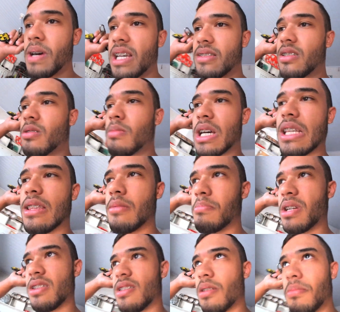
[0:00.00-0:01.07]
passando mais
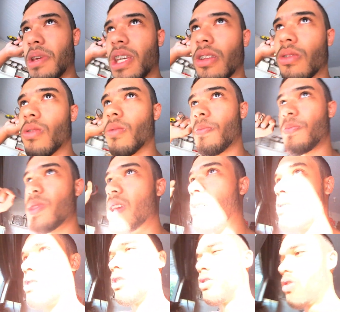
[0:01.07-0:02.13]
desapercebido, só